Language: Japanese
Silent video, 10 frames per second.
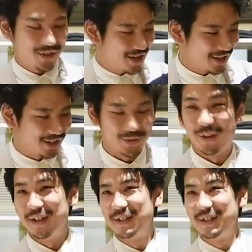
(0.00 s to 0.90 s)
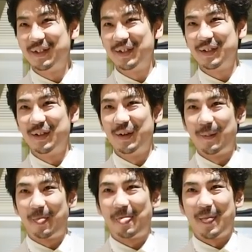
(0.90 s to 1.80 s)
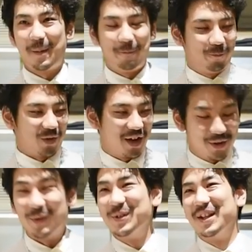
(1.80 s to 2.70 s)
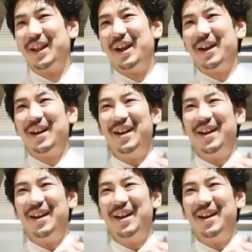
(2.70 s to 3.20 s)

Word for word: セーラディーノですまた横綱はい横綱で